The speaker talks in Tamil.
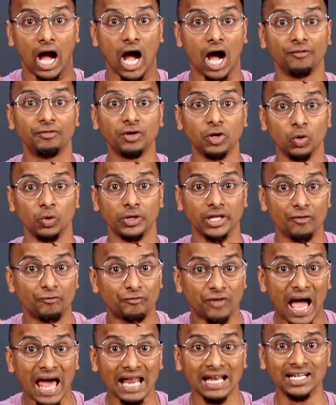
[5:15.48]
அவங்களுடைய
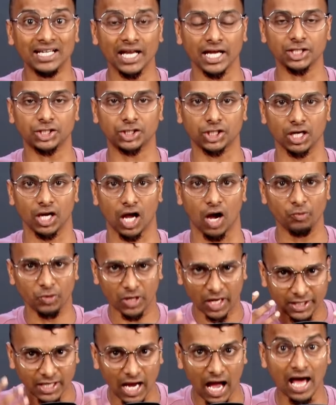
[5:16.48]
வேலிடேஷன்
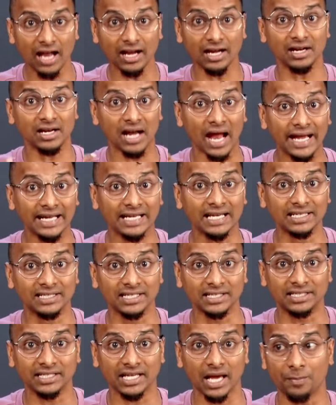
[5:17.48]
அவங்க யாருன்ற
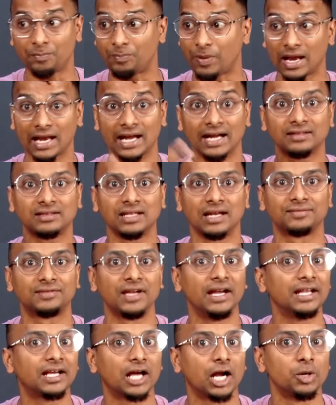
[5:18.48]
ஐடென்டிட்டியை பல இடத்துல
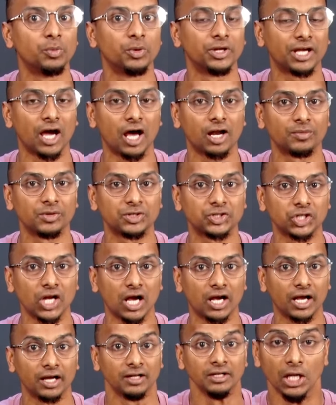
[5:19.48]
தேடி கண்டுபிடிக்க
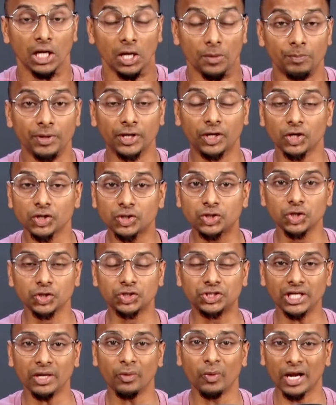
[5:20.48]
ஆரம்பிச்சிட்டாங்க பிகாஸ் யூ
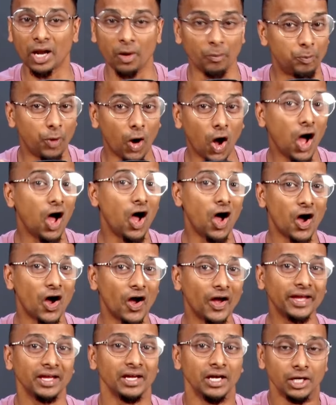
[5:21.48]
சி வென் அ
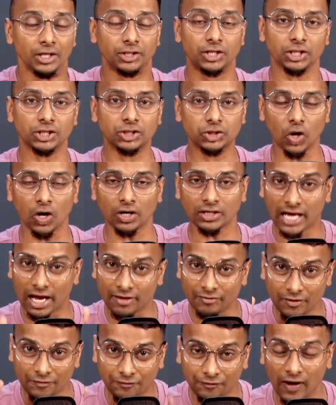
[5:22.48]
பாய் டஸ் நாட்
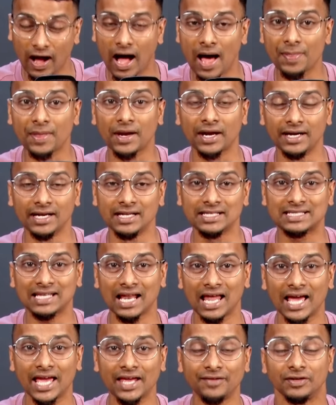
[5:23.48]
ஹாவ் அ ஃபாதர் இன் இஸ்
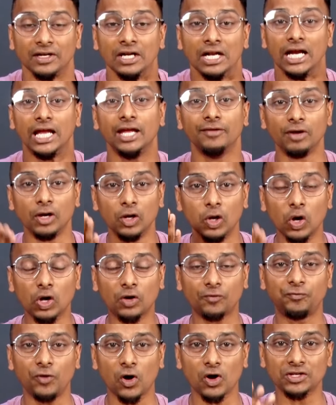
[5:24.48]
லைஃப் இ வில்
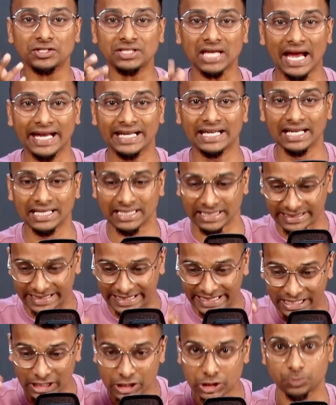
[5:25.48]
லுக் ஃபார் இஸ்
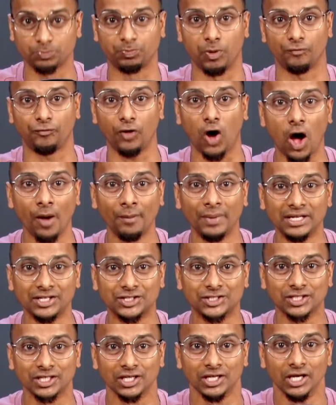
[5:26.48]
ஐடென்டிட்டி இன் இஸ் பர்ஃபார்மன்ஸ்